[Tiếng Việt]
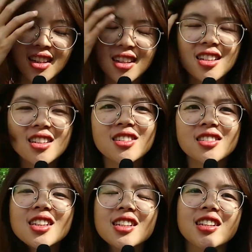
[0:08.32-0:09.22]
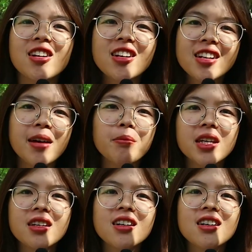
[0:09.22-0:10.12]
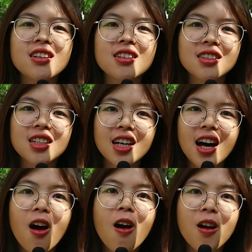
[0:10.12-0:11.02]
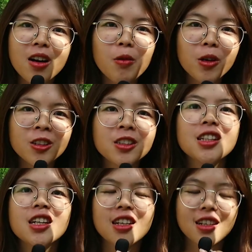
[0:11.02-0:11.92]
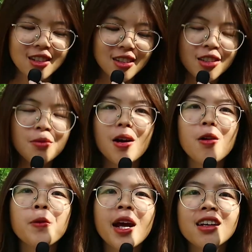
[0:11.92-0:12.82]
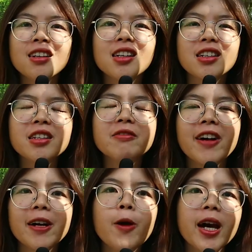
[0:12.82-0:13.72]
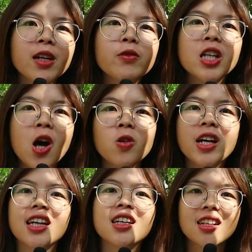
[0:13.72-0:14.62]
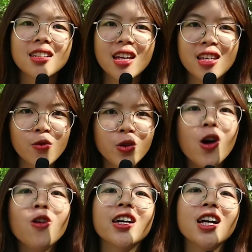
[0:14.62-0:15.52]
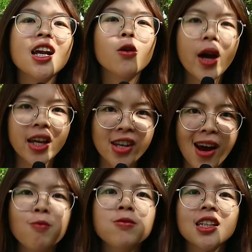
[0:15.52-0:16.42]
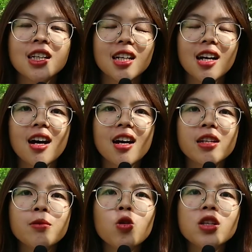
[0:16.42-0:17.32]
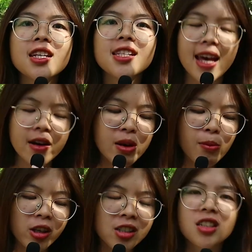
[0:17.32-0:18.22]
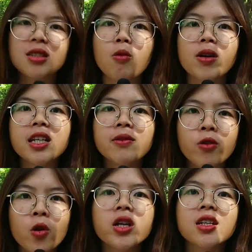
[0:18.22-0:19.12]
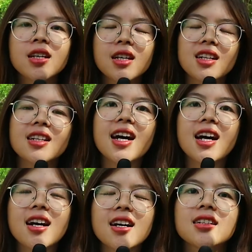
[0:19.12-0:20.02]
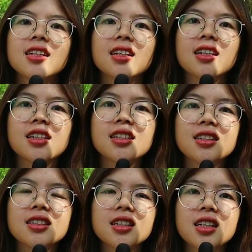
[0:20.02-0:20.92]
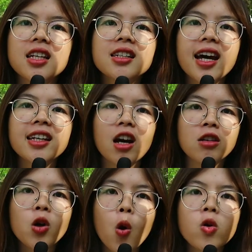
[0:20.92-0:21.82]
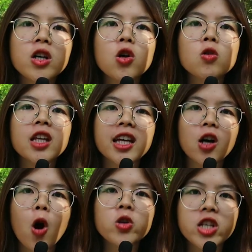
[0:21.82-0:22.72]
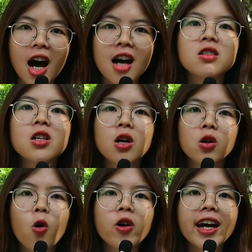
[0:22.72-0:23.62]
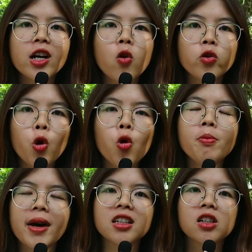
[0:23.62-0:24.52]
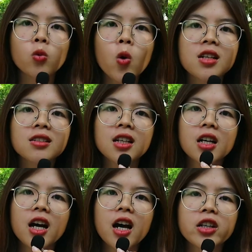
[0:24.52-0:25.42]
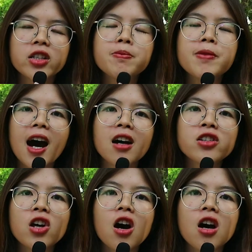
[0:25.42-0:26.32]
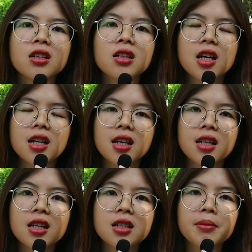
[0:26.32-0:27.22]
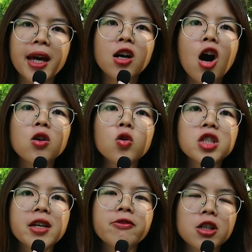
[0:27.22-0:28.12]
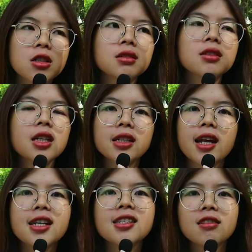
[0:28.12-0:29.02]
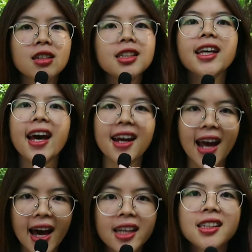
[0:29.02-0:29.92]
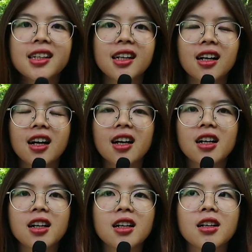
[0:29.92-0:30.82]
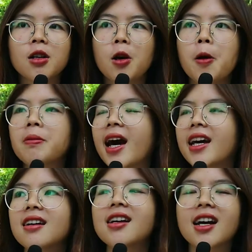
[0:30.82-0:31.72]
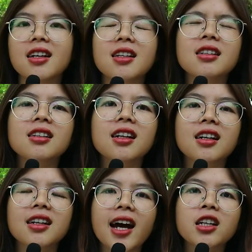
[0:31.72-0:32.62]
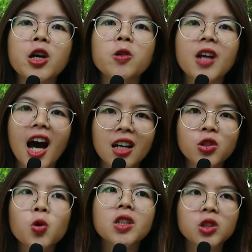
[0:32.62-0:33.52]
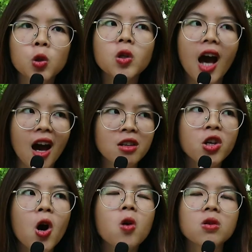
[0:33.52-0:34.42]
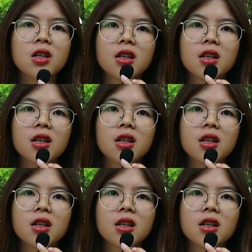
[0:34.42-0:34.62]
à, do là đang bị uh, ho đó mọi người. à, Nhưng mà hôm nay á, là Yến phải quay cái video này, tại vì video này rất là quan trọng. à, Yến muốn chia sẻ với mọi người một cái niềm vui là à, Yến đã nhận đủ cái số tiền hỗ trợ của các cô chú Mạnh Thường Quân à, giúp đỡ cho à, mẹ con của chị Phượng để sửa nhà lại. à, Hôm nay á, là Yến đã kêu thợ, chú, chú thợ vô